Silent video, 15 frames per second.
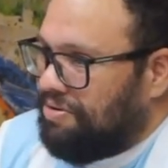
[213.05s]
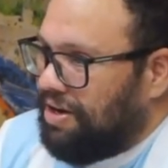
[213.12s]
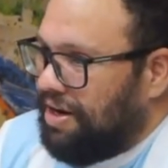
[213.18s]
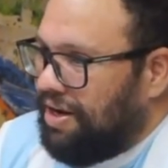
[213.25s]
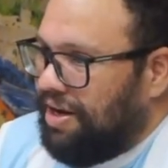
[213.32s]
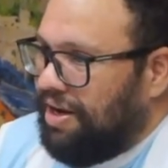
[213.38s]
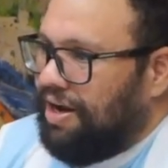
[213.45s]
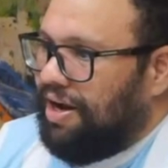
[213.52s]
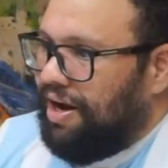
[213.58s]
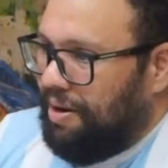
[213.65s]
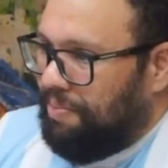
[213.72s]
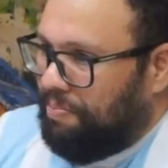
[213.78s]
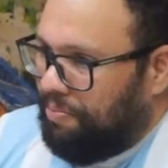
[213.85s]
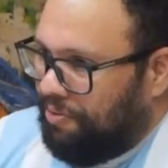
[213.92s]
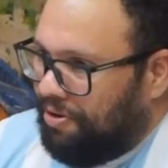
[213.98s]
cara?
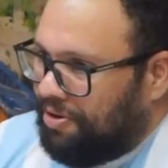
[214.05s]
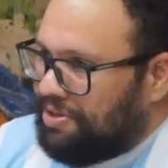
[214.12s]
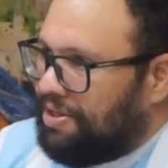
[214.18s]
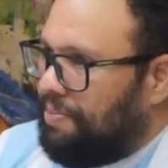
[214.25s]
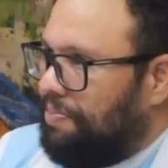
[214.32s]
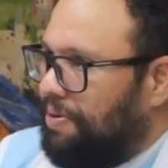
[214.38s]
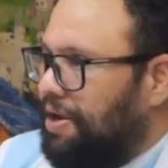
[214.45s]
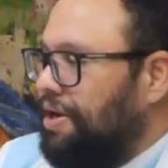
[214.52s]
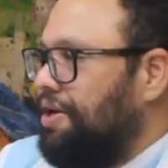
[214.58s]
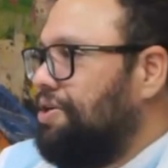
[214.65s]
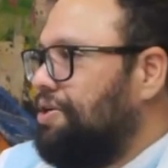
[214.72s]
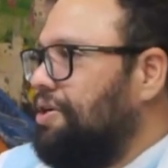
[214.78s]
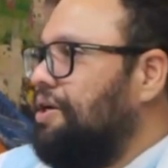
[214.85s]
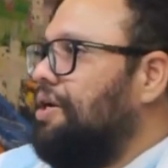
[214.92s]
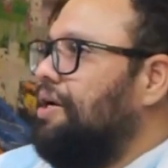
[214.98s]
Aposta,
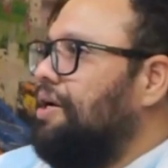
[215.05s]
aprende.